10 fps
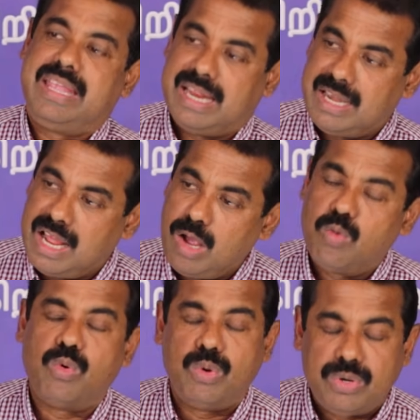என்ன
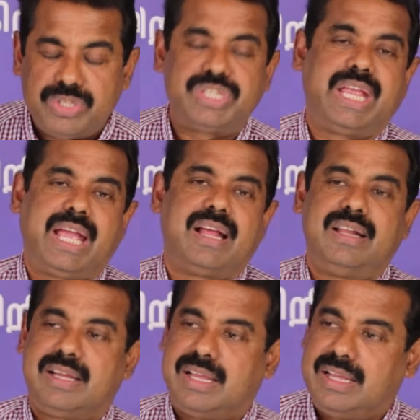ஒரு
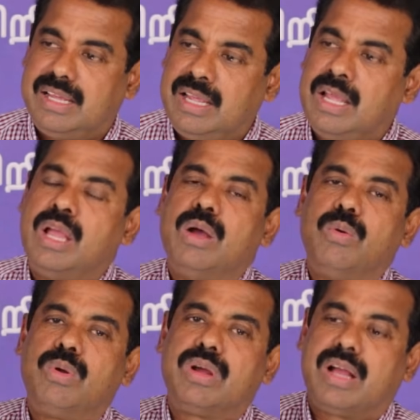சேக்கலுக்கு
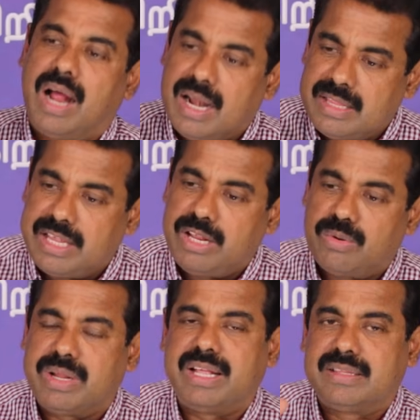ஒரு
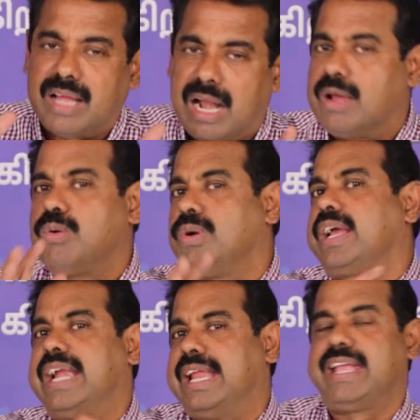கழுதையினுடைய தலை கூட
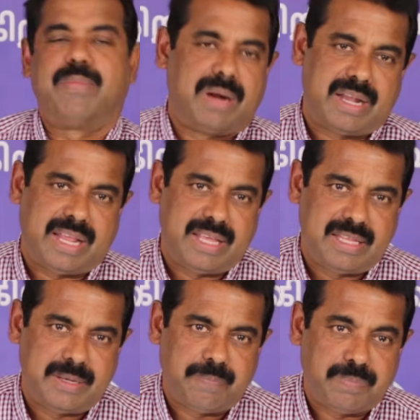கிடைக்க
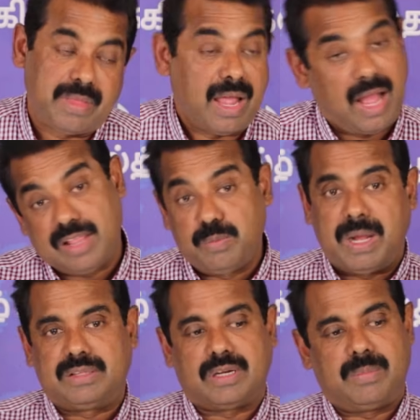மாட்டேங்குது அது
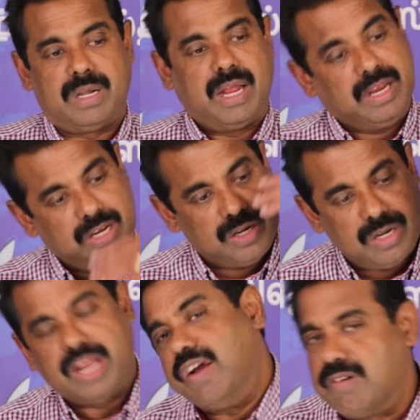மாத்திரம் இல்லை
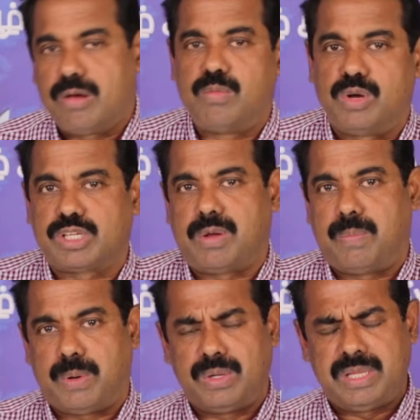இன்னும் எவ்வளவு மோசமாக
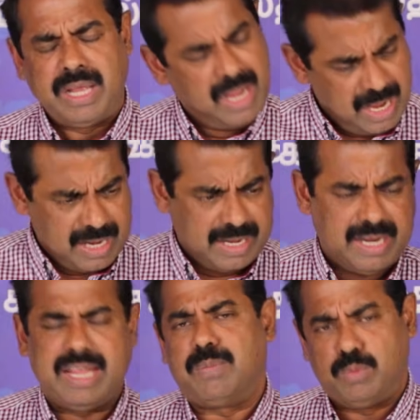போகுது
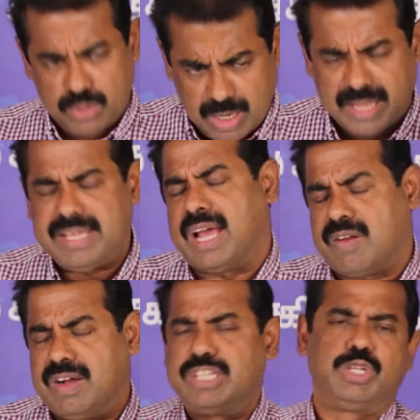நீங்கள் முந்தின
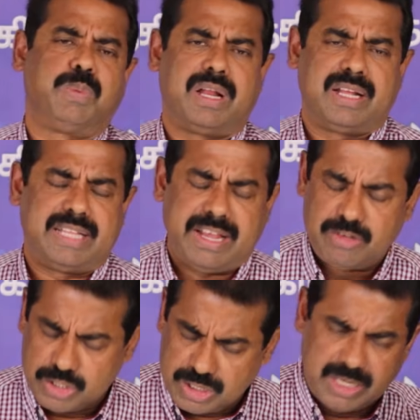அதிகாரம் வாசிச்சு பாருங்கள்
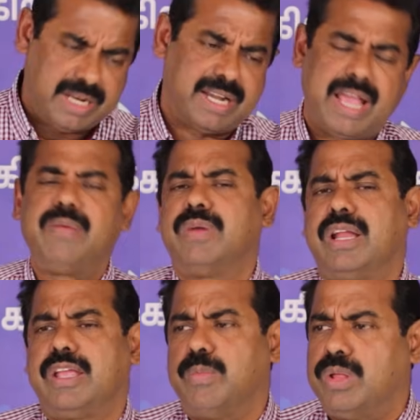தயவு செஞ்சு நீங்கள் டைம்
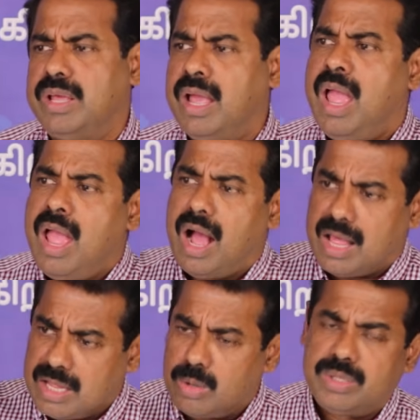கிடைக்கும்போது
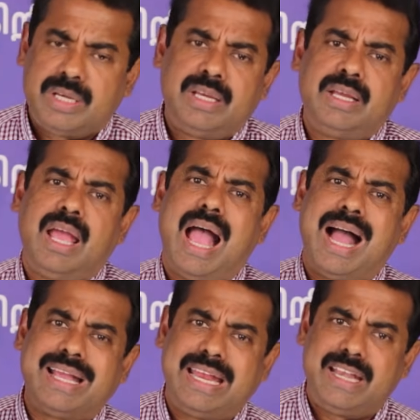அதாவது
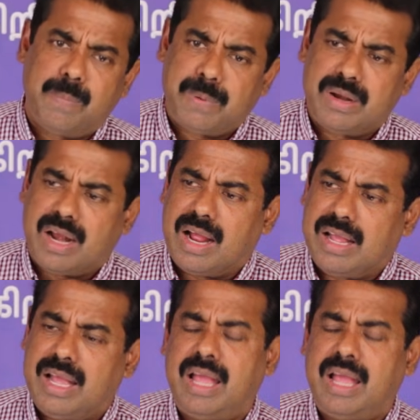அங்கே என்ன பண்ணுறாங்க